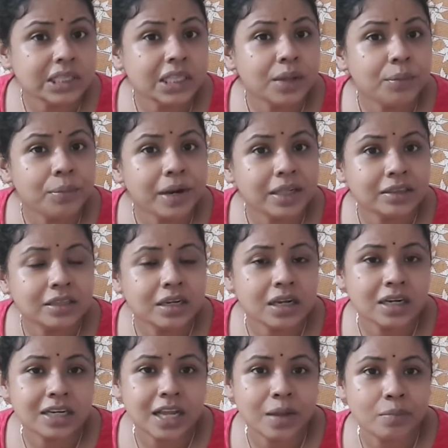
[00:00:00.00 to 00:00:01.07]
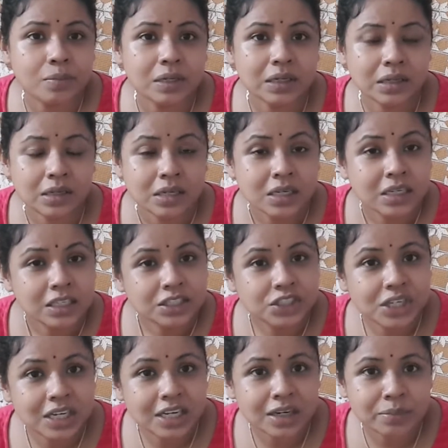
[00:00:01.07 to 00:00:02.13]
नवरात्रि के टाइम में
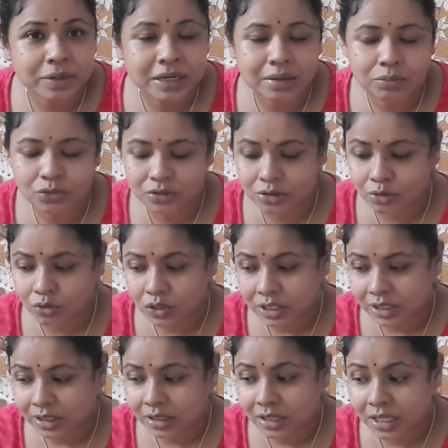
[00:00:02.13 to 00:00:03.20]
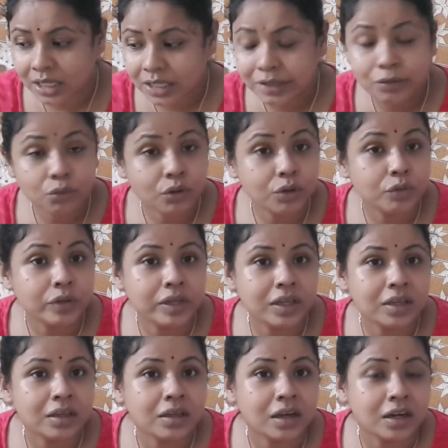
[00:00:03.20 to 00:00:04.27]
चिल्लर मिलना मुश्किल हो जाता था क्यों क्योंकि
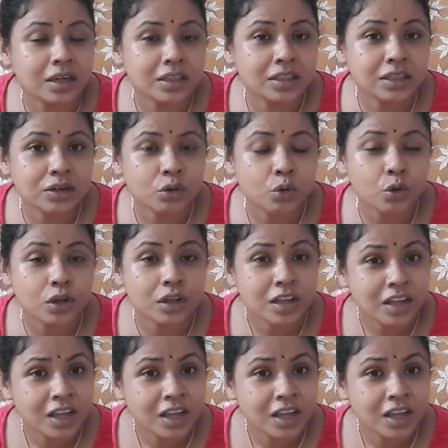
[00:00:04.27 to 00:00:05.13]
हर दिन लोग